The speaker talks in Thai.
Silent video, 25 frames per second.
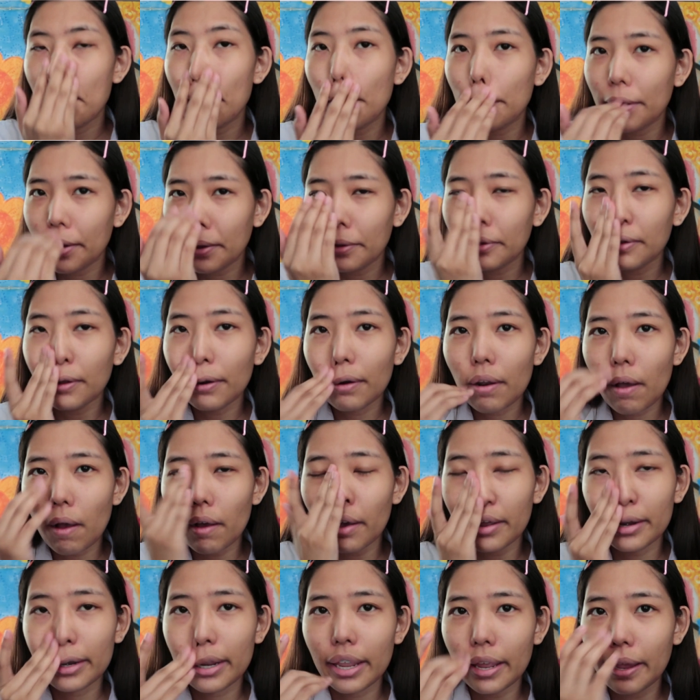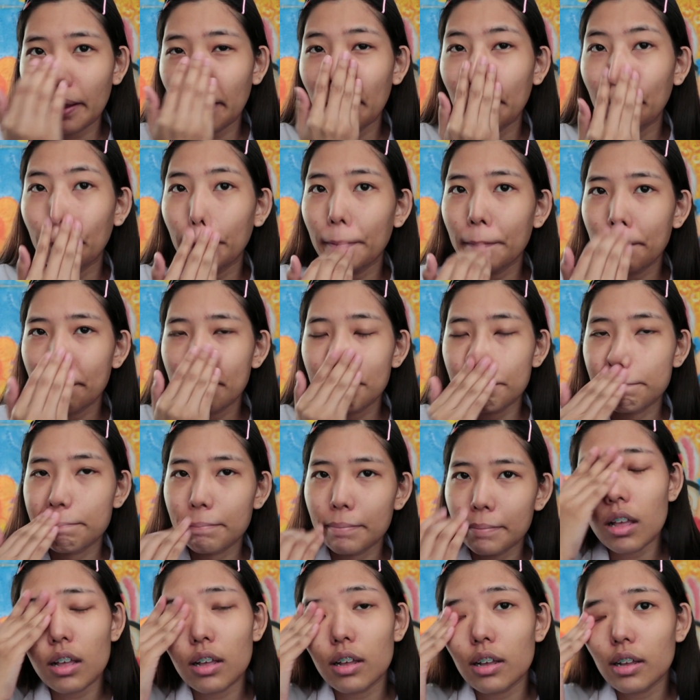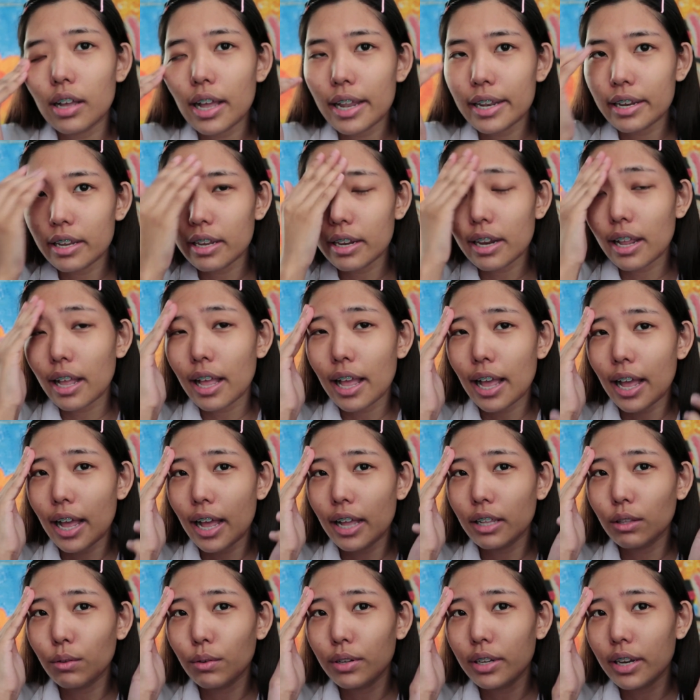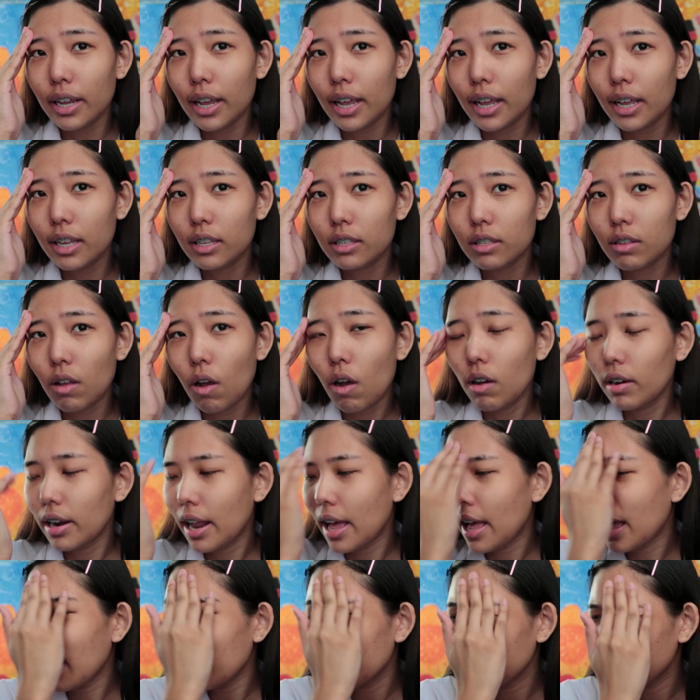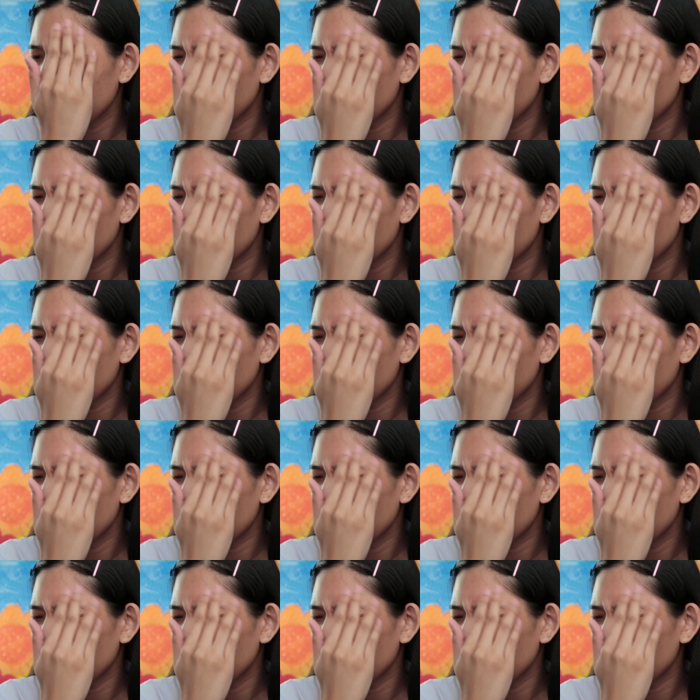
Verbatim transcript: อันนี้ก็ต้องลองกันเองอะเนาะอันนี้นะคะตัวเนี้ยซองละ